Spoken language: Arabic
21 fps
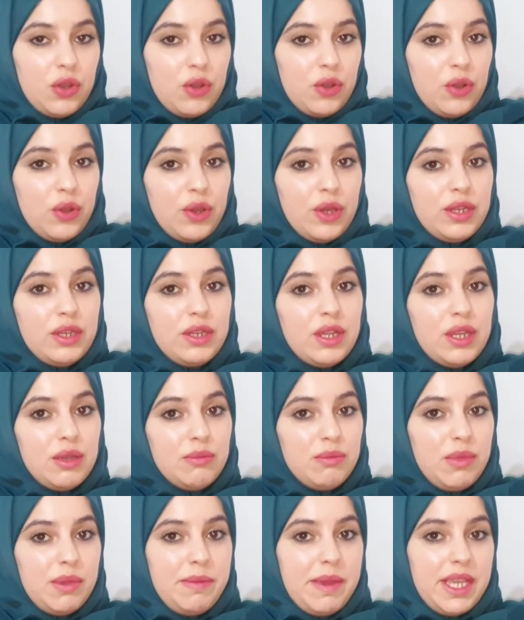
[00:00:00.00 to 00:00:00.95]
هون
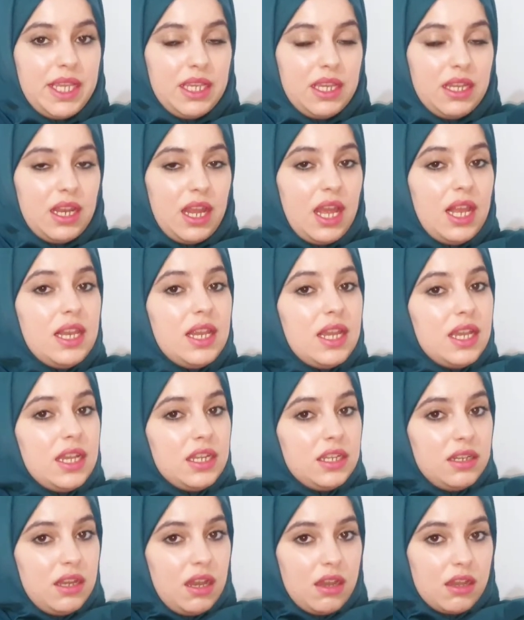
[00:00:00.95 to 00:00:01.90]
ببين هل
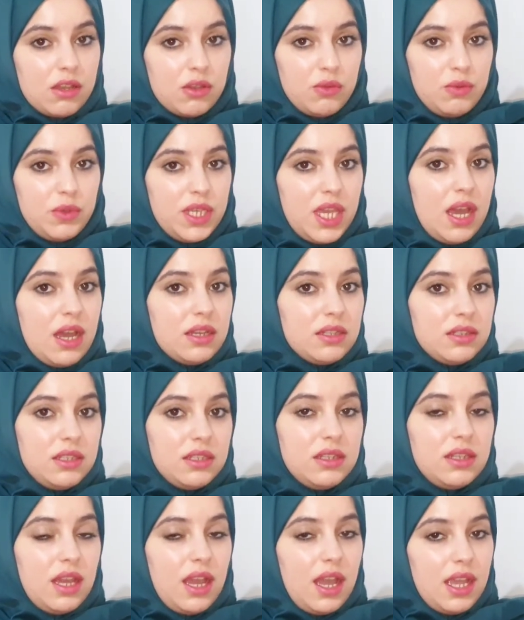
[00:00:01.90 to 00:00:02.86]
احنا اقوياء
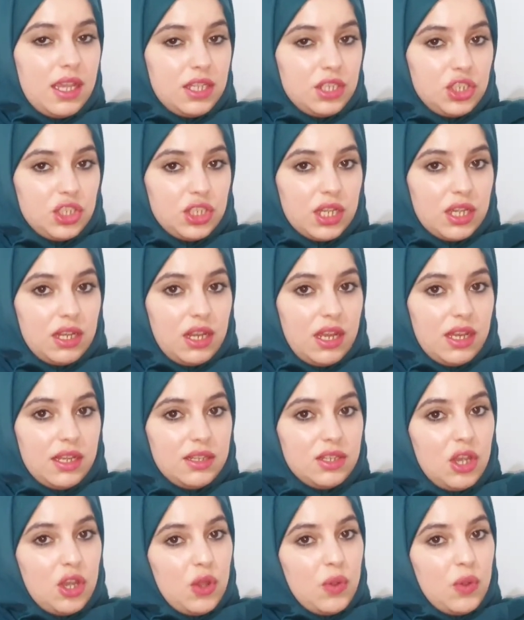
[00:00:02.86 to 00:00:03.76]
ضد هاي الشغلات